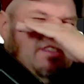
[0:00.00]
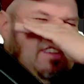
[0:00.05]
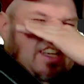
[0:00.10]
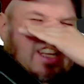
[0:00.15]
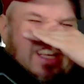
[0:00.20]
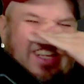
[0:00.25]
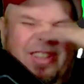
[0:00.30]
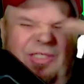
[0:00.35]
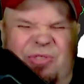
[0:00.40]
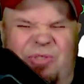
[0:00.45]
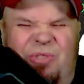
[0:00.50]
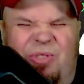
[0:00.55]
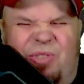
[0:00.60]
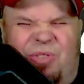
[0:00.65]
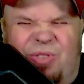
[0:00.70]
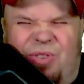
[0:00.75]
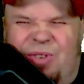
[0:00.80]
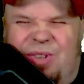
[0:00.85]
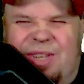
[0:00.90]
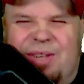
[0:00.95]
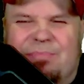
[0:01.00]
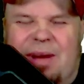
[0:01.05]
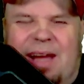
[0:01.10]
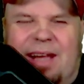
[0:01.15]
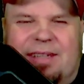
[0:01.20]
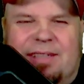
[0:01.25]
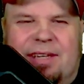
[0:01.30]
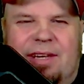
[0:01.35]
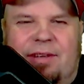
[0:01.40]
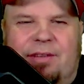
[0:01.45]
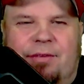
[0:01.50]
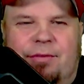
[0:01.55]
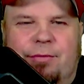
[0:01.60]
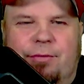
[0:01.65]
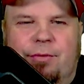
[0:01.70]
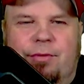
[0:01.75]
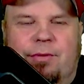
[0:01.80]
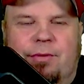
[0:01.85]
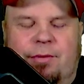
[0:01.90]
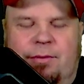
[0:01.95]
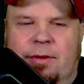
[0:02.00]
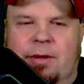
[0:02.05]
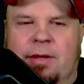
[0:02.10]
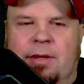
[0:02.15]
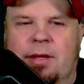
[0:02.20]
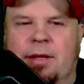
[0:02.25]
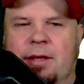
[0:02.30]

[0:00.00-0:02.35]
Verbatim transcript: lass uns doch die Matrix suchen.